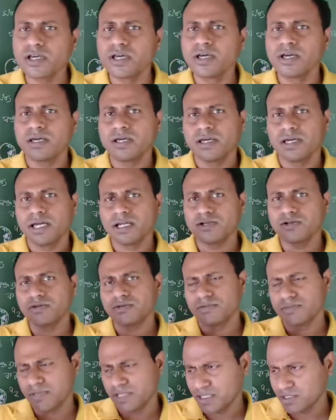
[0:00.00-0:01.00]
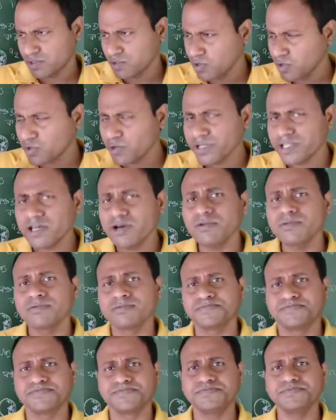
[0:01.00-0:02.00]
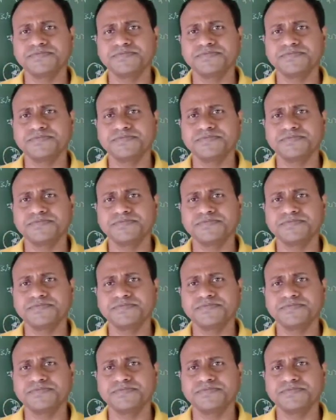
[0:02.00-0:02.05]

একটু স্লো করে দাও হুম